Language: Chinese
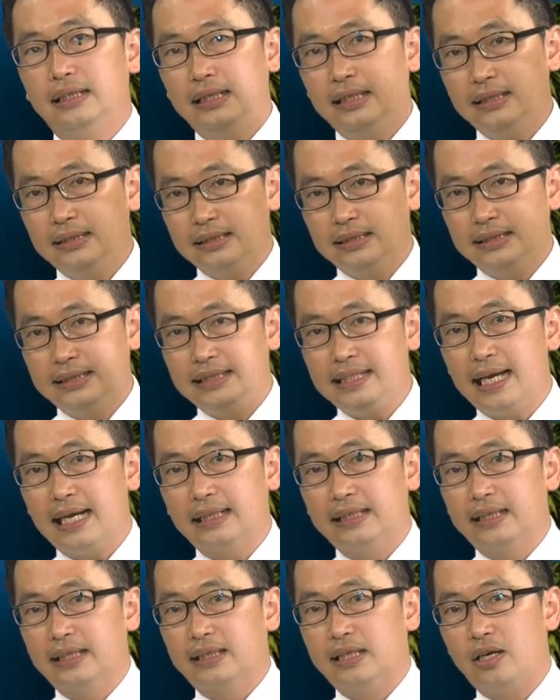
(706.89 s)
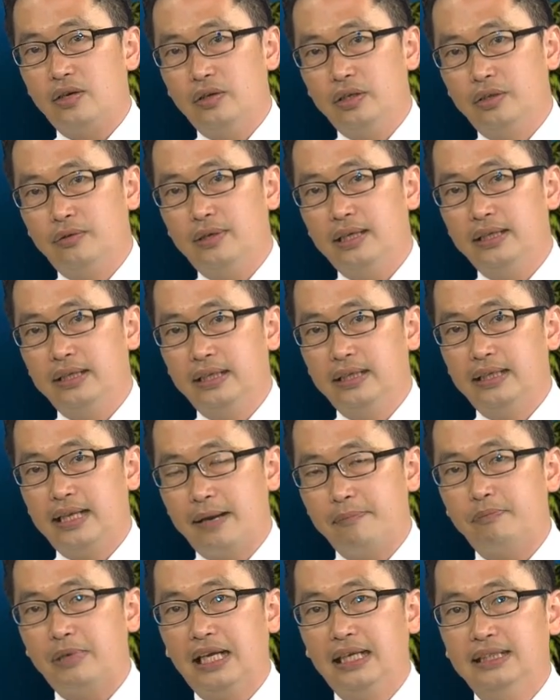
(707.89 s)
一直下跌到一万零
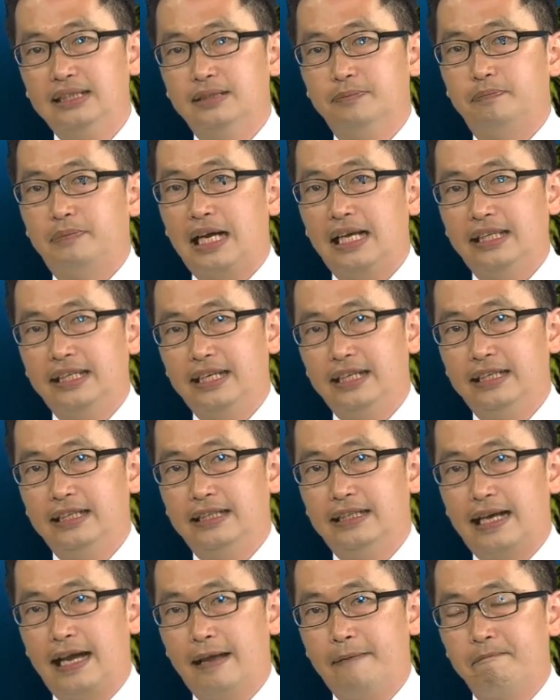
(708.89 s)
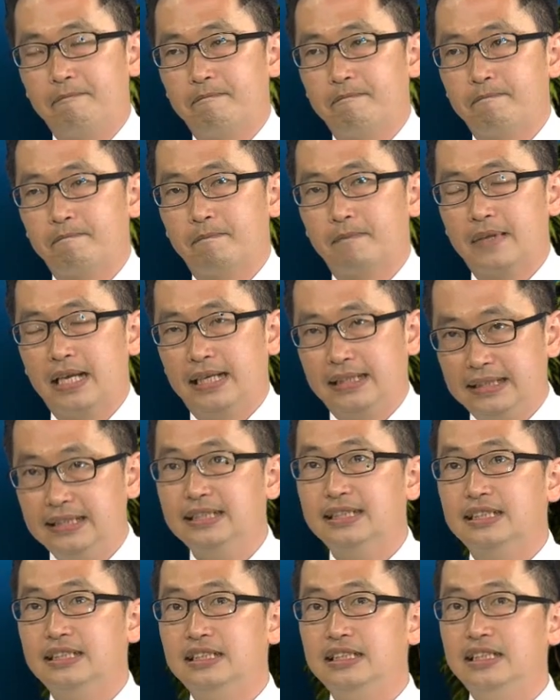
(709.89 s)
两百一十八点以来，跌很多哎。其
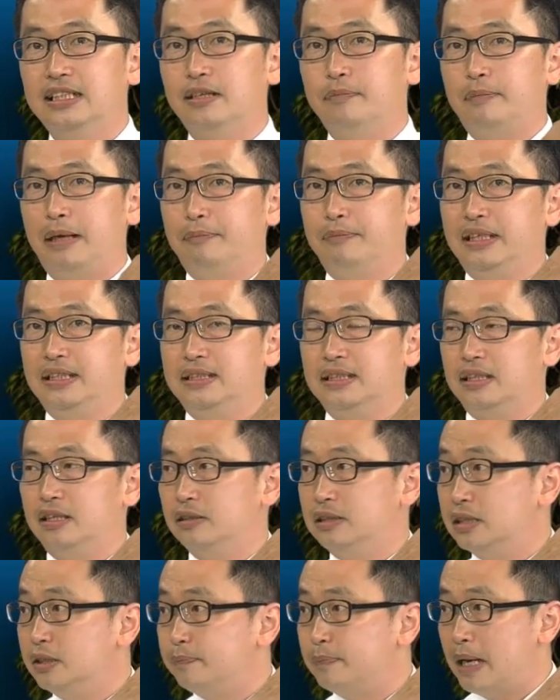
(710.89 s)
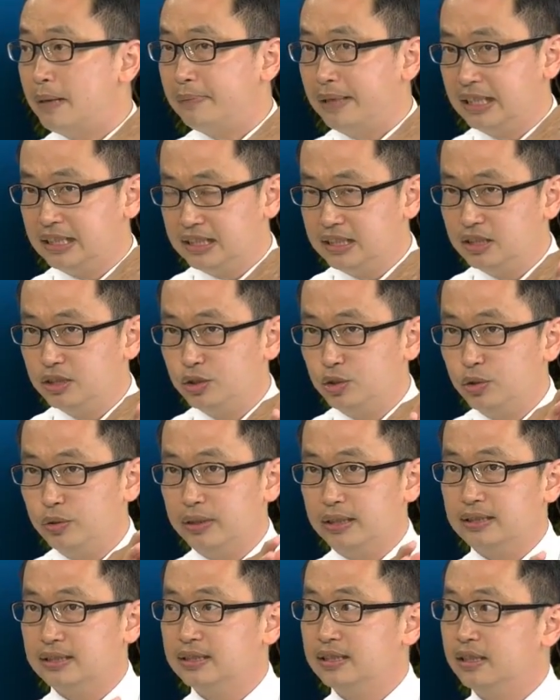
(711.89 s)
实是一个蛮明显的，这八百七十六
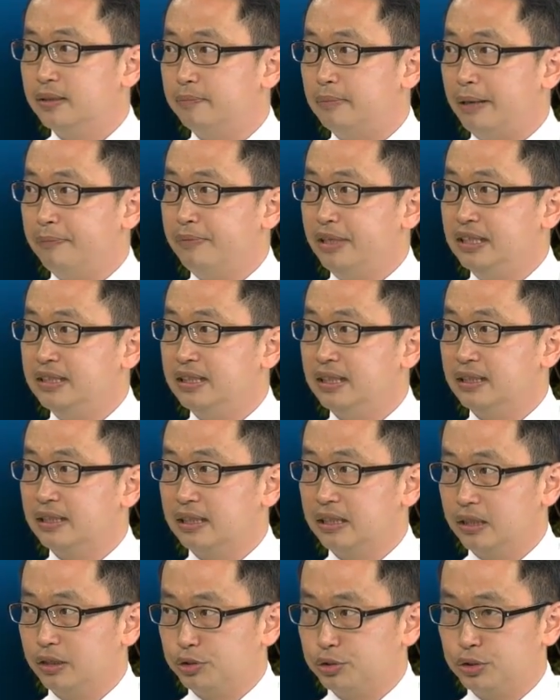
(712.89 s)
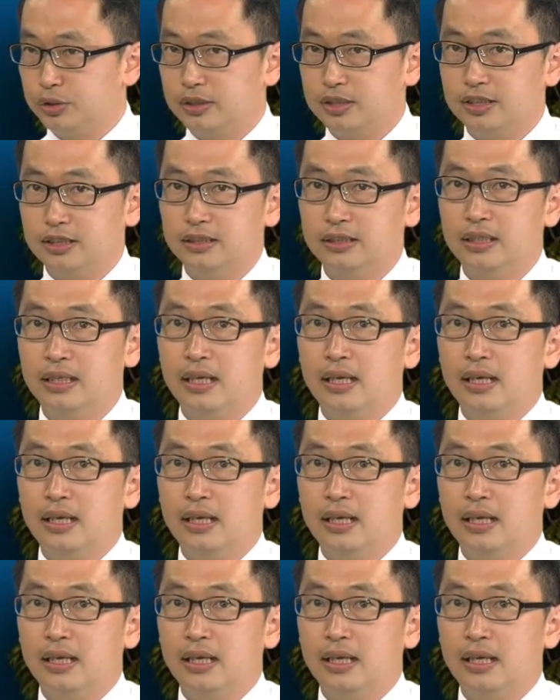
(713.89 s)
点是一个蛮明显的一个趋势。